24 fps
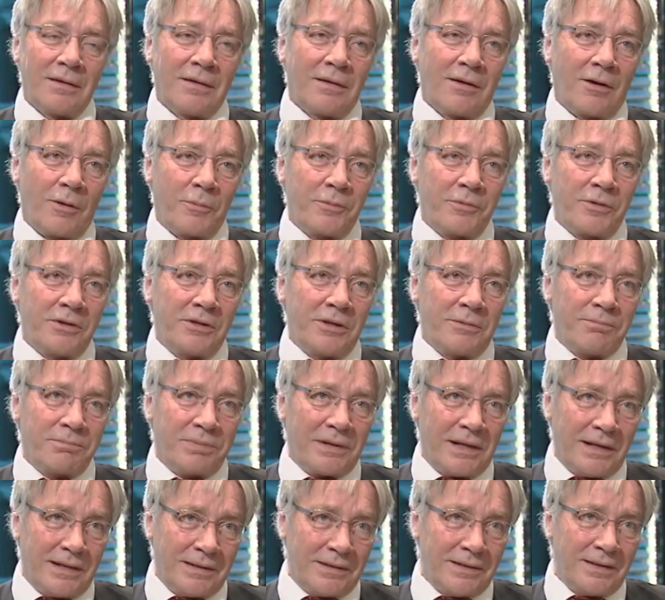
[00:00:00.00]
ob Sie die
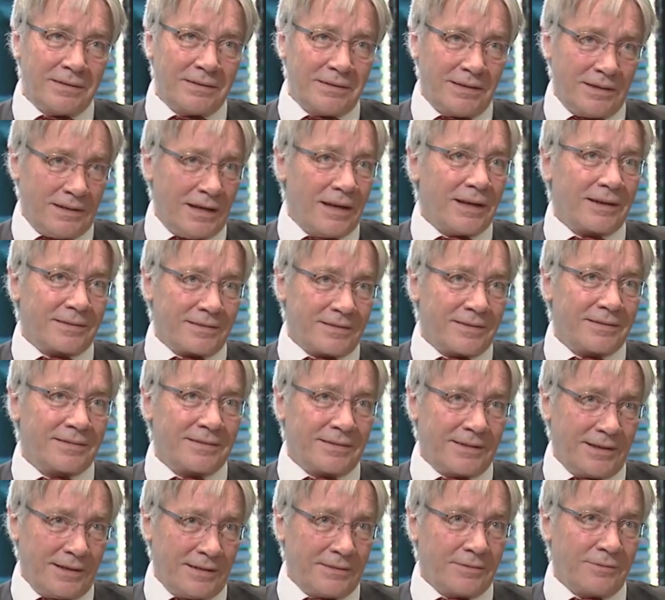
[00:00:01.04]
Pläne, die ja
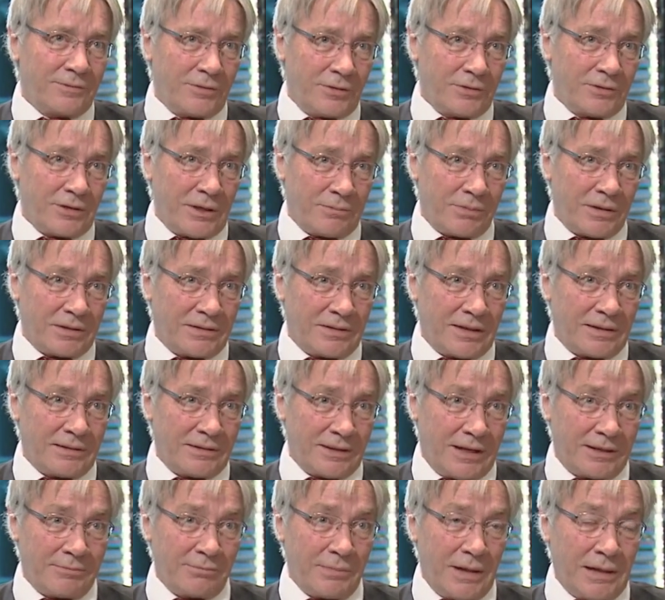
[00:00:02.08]
existieren von der
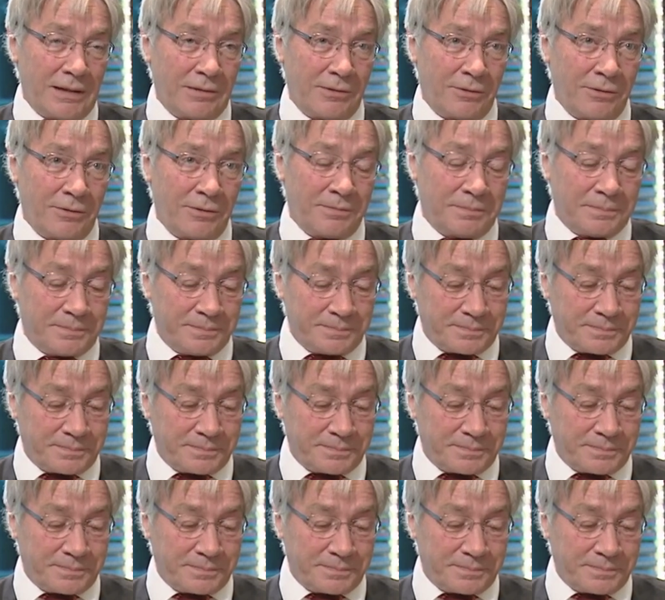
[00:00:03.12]
Patentanmeldung,